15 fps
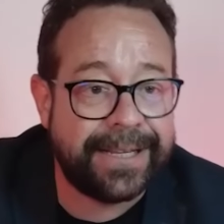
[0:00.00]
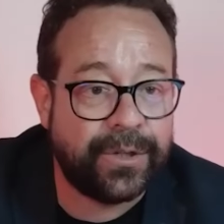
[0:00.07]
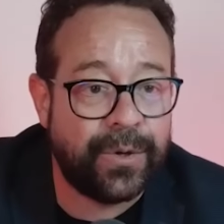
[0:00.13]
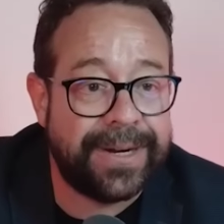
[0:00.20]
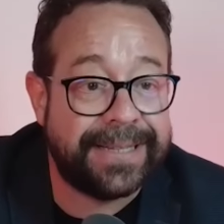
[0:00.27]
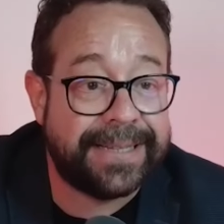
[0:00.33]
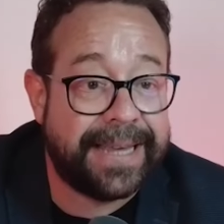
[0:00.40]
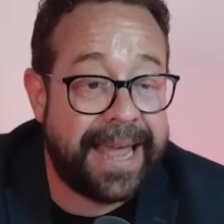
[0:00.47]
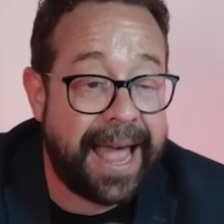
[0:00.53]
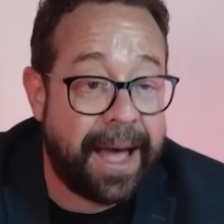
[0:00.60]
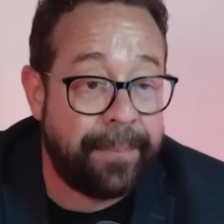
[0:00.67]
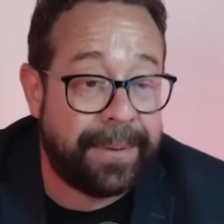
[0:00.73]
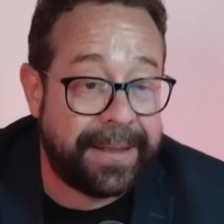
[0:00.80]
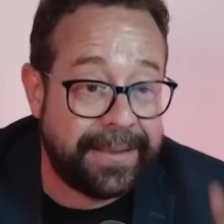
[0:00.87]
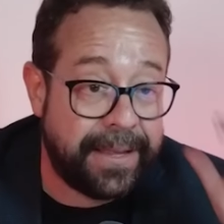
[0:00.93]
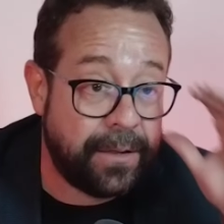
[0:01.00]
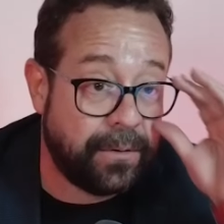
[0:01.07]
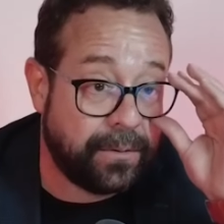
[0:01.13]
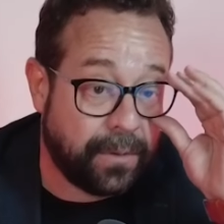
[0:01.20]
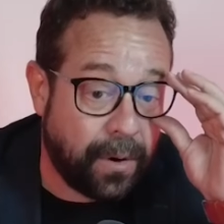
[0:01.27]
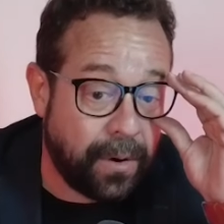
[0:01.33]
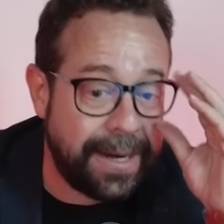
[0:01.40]
lecciones que he
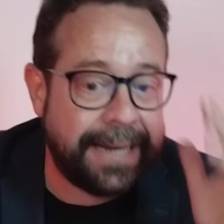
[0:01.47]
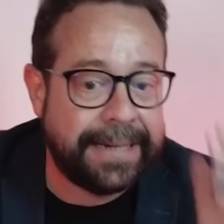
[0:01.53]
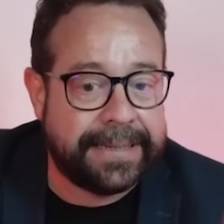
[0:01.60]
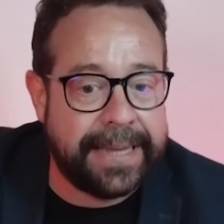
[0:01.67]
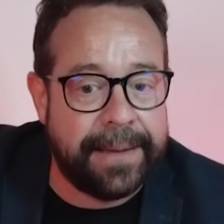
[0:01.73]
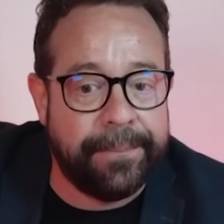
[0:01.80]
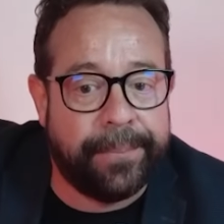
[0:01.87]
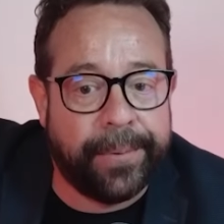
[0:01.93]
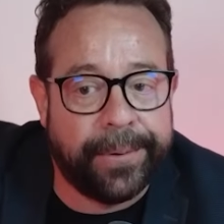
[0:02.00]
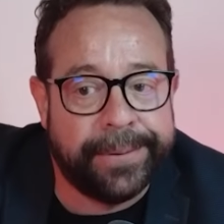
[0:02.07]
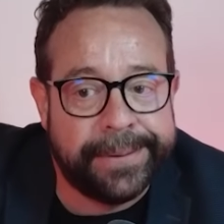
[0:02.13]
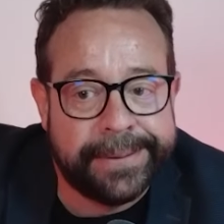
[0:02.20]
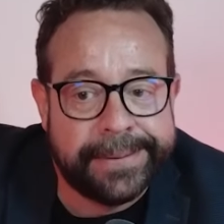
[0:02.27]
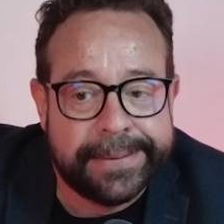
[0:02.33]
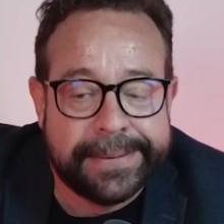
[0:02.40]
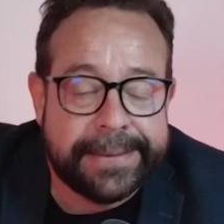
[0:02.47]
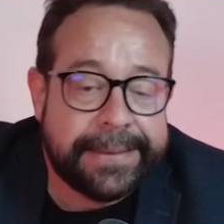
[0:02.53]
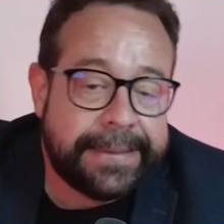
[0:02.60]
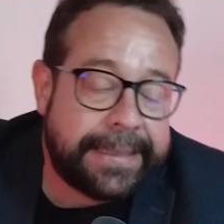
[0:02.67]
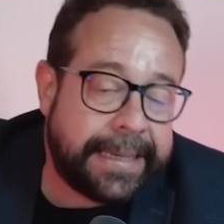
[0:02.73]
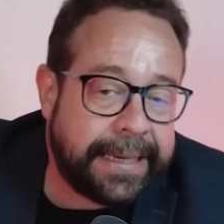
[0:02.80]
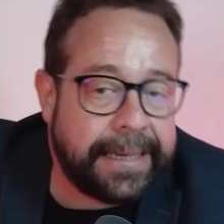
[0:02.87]
aprendido con el tiempo
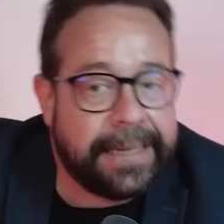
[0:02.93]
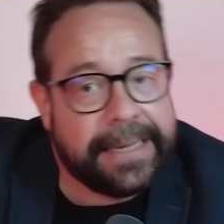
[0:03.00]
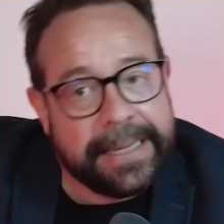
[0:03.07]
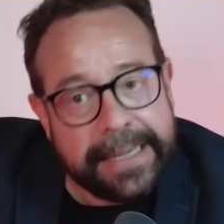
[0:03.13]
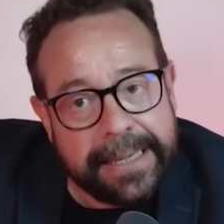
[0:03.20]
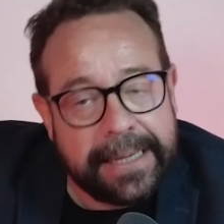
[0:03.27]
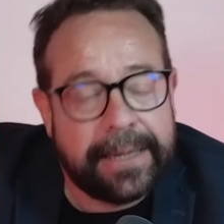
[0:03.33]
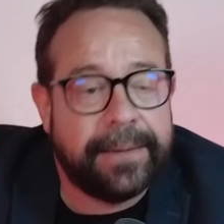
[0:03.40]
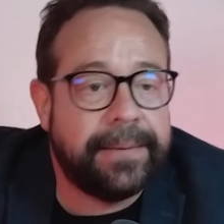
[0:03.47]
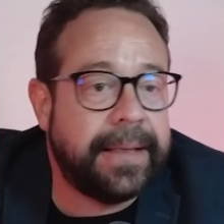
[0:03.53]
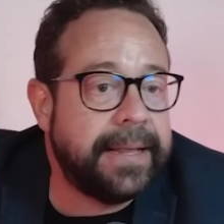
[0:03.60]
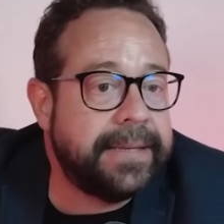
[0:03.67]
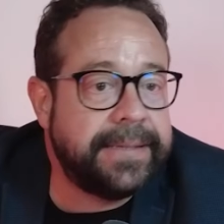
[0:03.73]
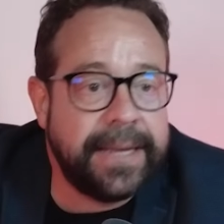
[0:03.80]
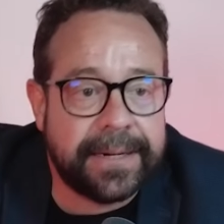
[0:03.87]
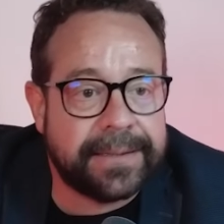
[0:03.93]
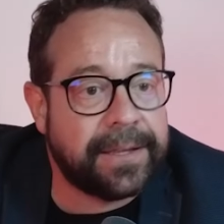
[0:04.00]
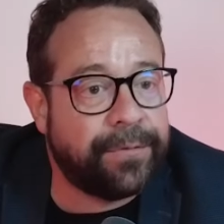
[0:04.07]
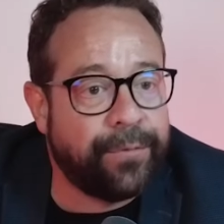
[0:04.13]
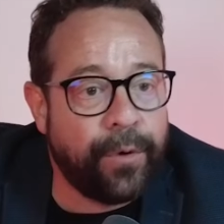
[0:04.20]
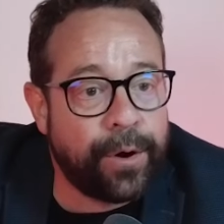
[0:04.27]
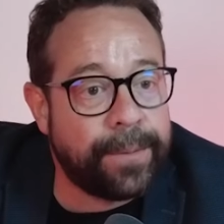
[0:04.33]
que de
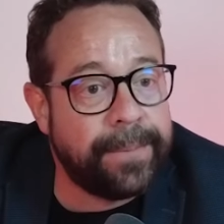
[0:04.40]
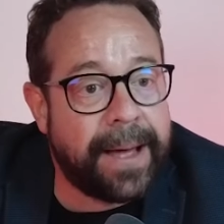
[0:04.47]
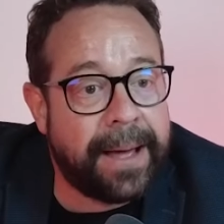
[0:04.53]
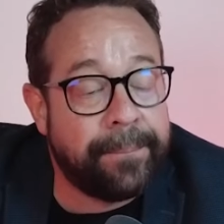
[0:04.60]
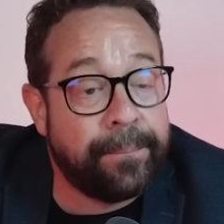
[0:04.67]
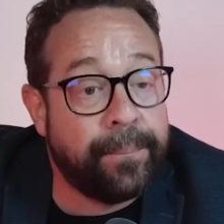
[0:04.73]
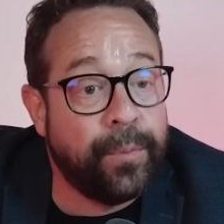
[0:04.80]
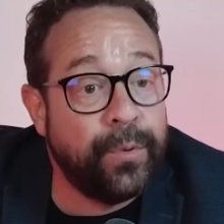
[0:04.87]
cierta forma